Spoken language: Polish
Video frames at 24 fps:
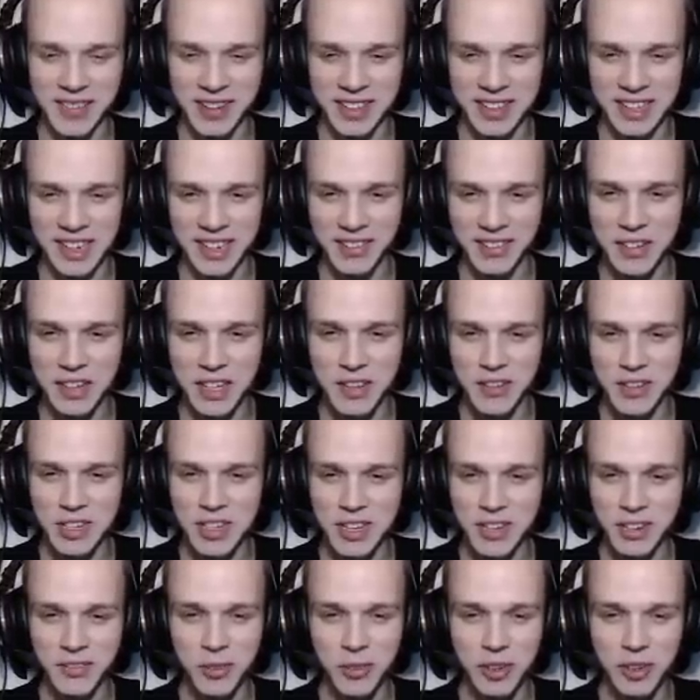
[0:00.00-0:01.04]
Ja nawet nie wiedziałem,
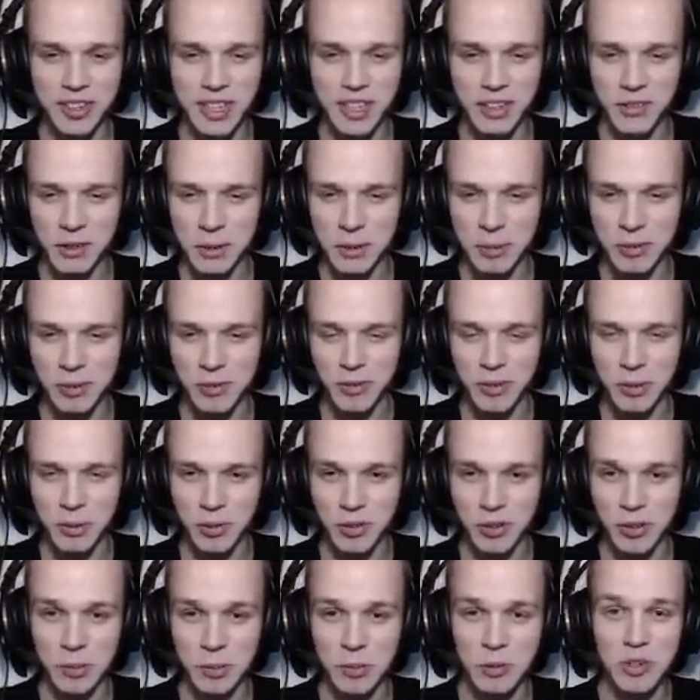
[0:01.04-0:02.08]
w ogóle Davik mi przed chwilą
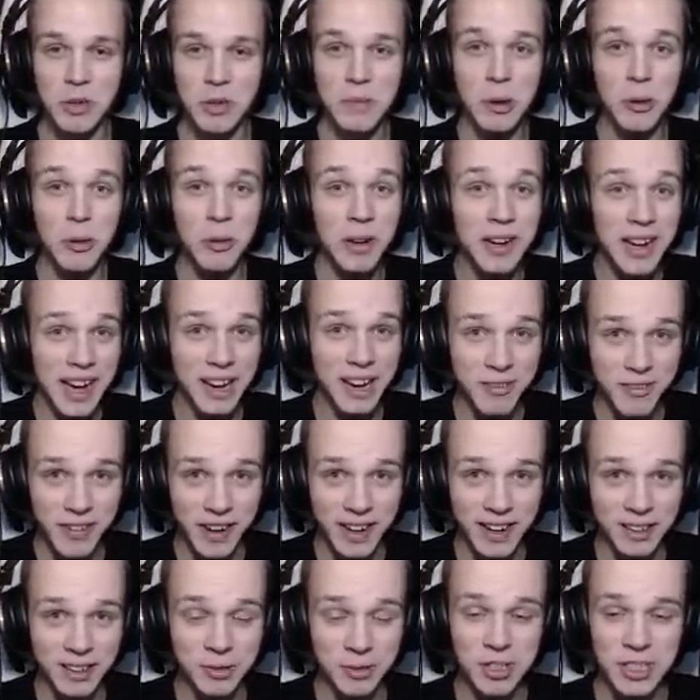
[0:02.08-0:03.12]
uświadomił, że miał live'a
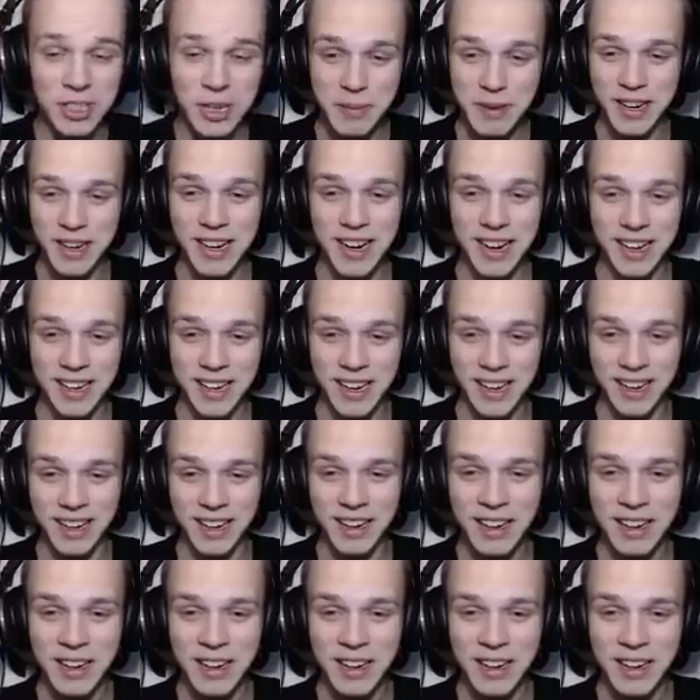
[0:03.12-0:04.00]
u siebie na kanale